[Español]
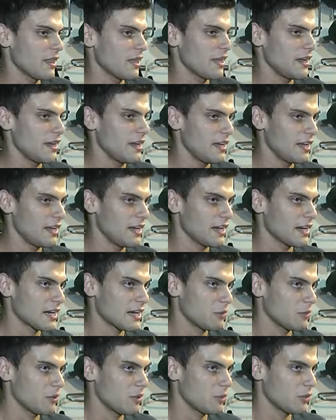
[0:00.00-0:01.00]
eh,
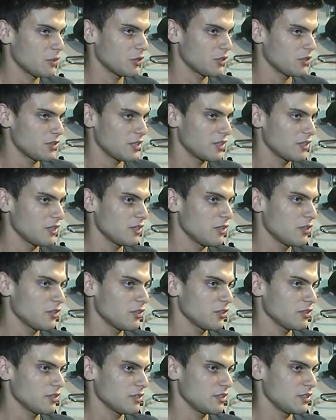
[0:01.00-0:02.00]
largamos en el puesto
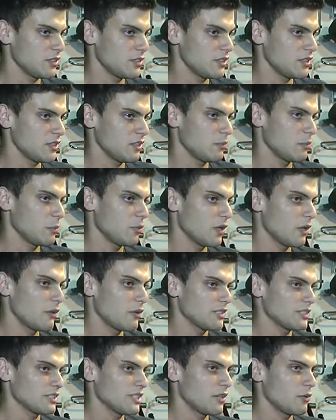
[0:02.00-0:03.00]
32 y pude
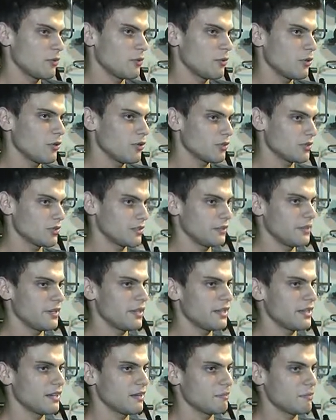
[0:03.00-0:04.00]
avanzar un poco, si
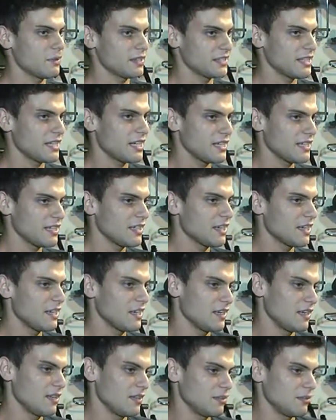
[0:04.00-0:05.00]
bien pasar ahí
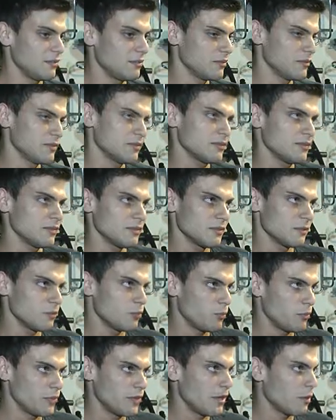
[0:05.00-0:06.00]
al,
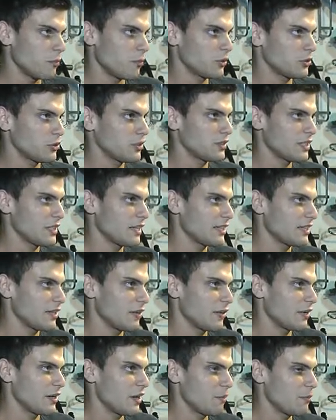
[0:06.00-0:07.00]
en el puesto 30
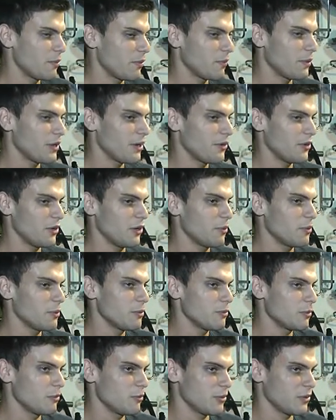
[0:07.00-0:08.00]
o en el primero es lo
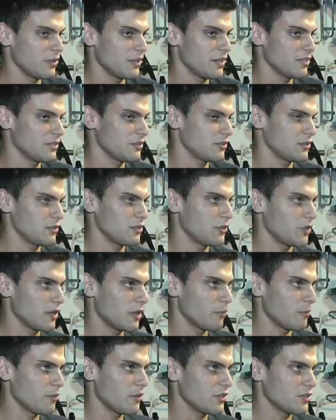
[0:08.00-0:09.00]
mismo porque son todos
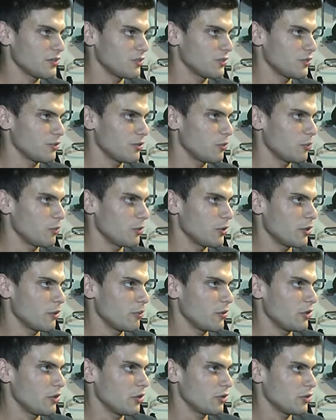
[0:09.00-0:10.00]
campeones, son todos muy buenos
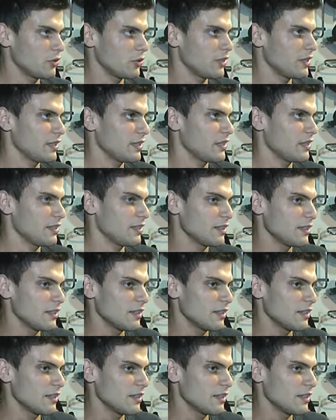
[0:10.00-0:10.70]
pilotos, ahí